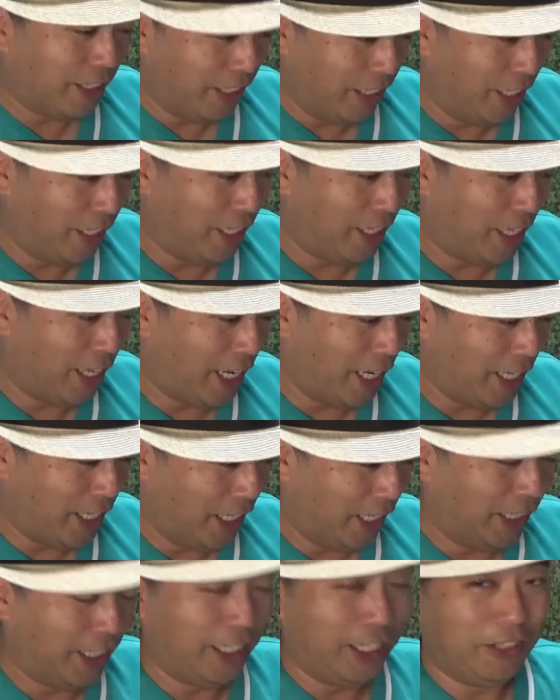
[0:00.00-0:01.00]
かね。なんか書いて
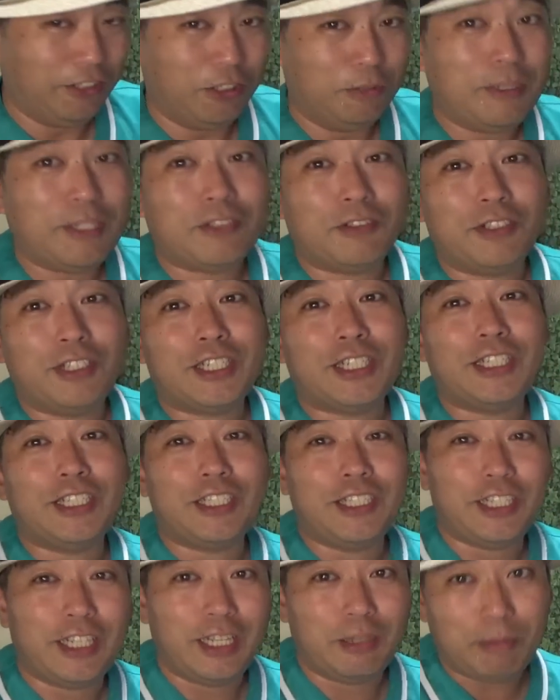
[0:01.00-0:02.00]
あったけど、まあそんな感
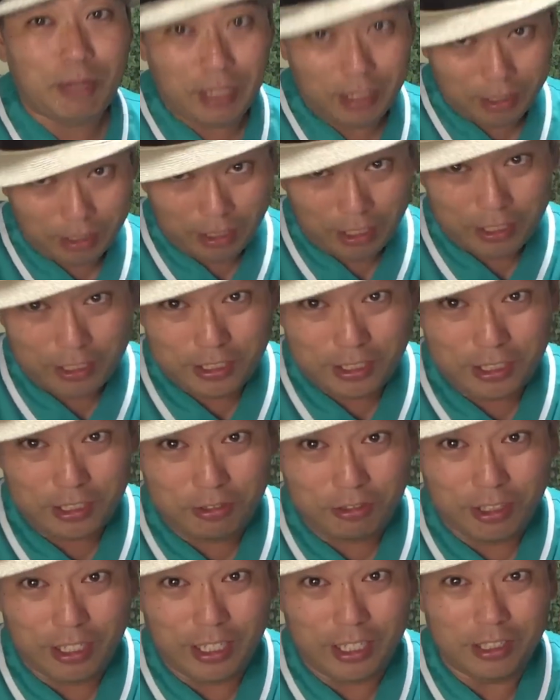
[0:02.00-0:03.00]
じで、まあ配信
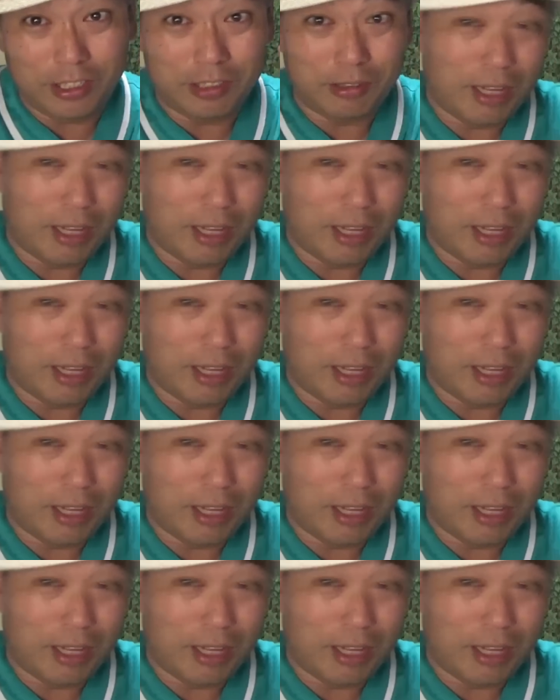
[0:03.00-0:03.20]
とか、